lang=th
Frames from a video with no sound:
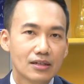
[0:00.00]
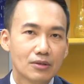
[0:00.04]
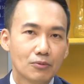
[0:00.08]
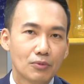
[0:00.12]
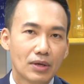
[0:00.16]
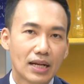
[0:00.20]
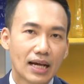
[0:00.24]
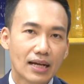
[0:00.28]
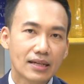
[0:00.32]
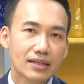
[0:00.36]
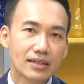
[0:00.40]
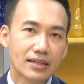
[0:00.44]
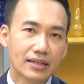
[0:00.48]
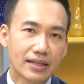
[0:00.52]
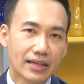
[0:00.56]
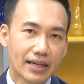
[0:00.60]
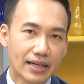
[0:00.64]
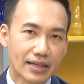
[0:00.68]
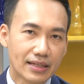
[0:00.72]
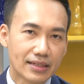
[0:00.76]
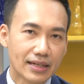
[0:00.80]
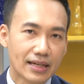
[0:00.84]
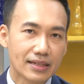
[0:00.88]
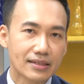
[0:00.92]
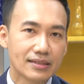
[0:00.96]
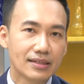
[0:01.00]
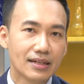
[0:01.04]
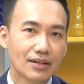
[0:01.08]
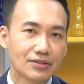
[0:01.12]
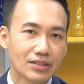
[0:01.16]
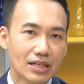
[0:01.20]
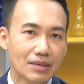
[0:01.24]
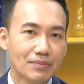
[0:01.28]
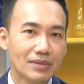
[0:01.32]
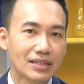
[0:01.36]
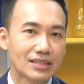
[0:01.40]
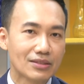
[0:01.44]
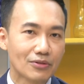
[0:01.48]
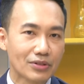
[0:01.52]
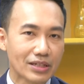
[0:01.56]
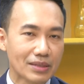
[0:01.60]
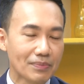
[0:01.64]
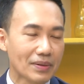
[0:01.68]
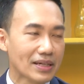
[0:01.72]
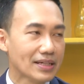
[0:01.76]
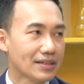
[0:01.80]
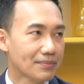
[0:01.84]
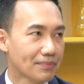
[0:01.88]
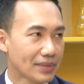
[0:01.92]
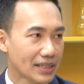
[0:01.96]
เวลาเกิดเหตุอะไรขึ้นเราจะได้มีตรงนี้
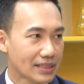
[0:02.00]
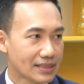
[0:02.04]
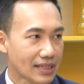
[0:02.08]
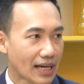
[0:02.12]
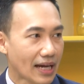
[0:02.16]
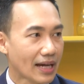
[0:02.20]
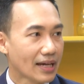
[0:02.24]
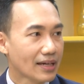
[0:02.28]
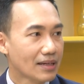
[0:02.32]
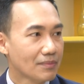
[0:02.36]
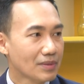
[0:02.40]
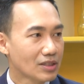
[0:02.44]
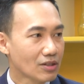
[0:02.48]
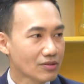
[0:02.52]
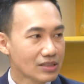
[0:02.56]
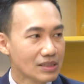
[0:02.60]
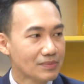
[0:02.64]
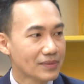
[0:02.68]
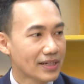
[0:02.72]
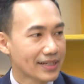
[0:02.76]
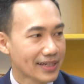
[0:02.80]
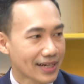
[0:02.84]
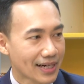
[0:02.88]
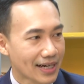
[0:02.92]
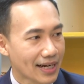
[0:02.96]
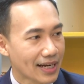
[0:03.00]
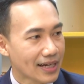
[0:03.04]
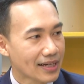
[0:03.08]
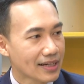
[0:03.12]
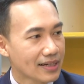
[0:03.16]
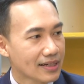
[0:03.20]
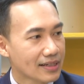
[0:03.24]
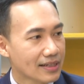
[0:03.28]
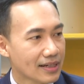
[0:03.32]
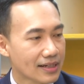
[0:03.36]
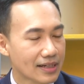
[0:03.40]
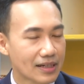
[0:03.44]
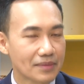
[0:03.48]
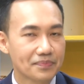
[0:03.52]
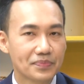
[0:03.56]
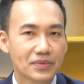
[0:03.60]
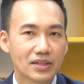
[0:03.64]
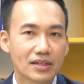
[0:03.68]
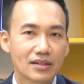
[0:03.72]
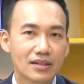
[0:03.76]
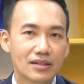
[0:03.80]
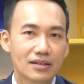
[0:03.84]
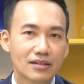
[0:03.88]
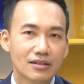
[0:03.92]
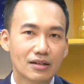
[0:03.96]
ไปไปใช้ไม่ต้องยืมเงินใครนะครับ
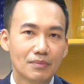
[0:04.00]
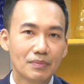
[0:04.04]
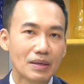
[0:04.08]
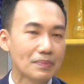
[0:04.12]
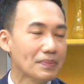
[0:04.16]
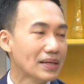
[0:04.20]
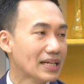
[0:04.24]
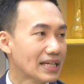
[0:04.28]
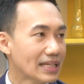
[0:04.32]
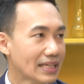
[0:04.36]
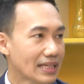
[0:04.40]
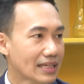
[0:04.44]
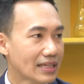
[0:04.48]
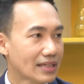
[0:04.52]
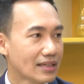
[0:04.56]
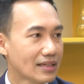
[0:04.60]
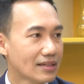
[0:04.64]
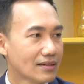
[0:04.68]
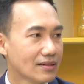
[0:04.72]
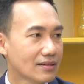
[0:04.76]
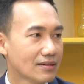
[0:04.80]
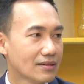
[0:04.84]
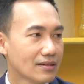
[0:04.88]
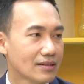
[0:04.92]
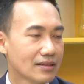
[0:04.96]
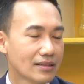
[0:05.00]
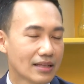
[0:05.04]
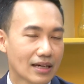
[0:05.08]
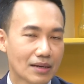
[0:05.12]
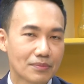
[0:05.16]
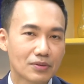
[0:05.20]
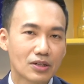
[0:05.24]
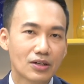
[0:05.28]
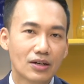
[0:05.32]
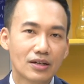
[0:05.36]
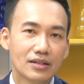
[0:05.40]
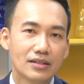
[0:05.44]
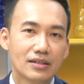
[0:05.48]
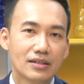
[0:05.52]
ก็ไม่เป็นหนี้นะครับก็